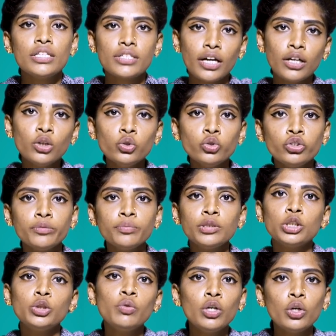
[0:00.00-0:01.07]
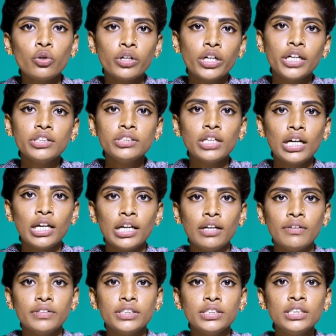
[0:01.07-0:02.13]
செங்குன்றம் திருவள்ளூர்
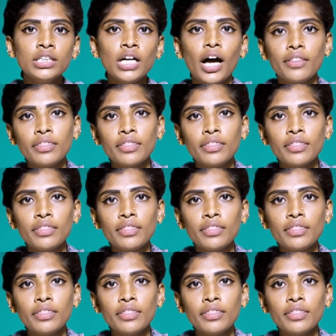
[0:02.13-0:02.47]
நெடுஞ்சாலையில வந்து